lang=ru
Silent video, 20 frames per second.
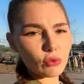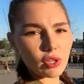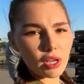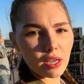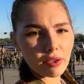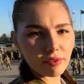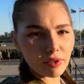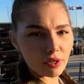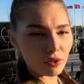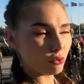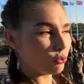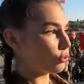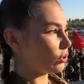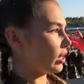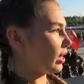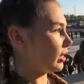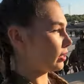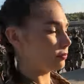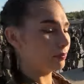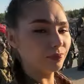туда
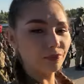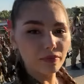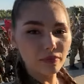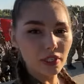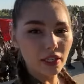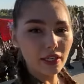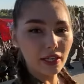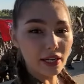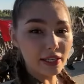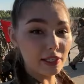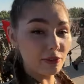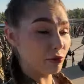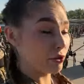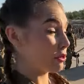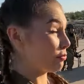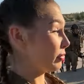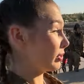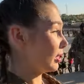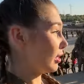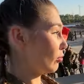авиаудар. Игра
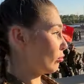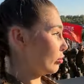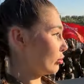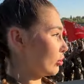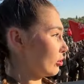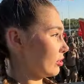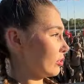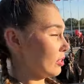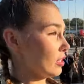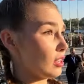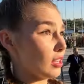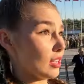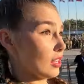сегодня была очень